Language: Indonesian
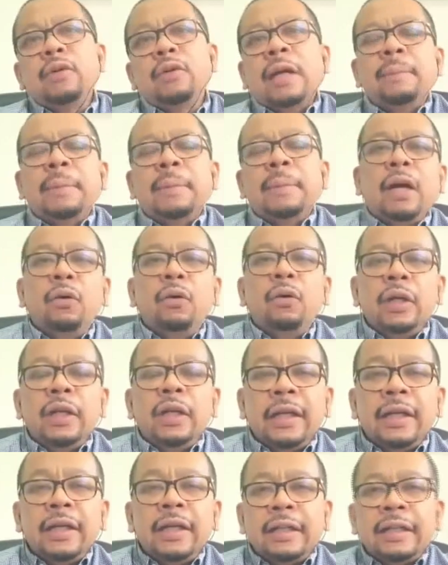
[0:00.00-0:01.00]
ya bukan
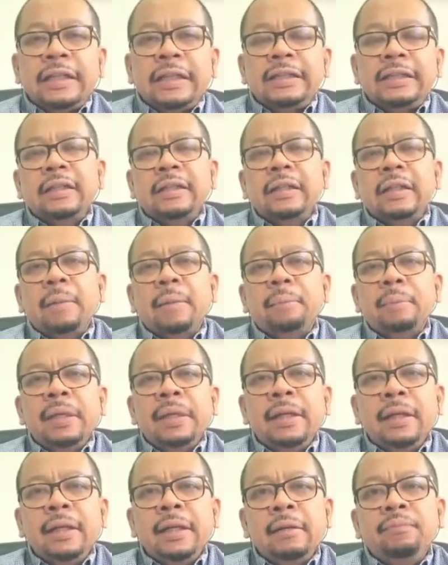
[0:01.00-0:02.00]
mendahului yang di atas ya,
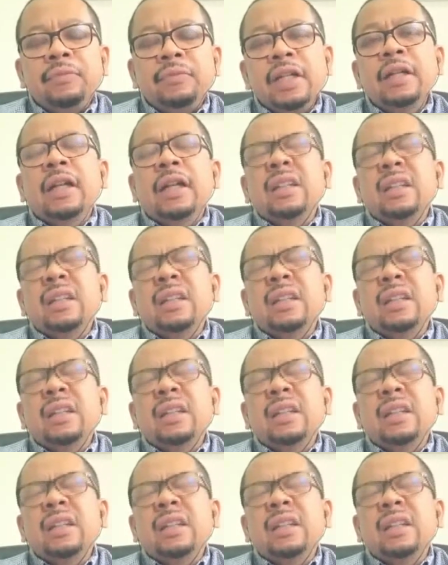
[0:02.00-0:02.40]
tetapi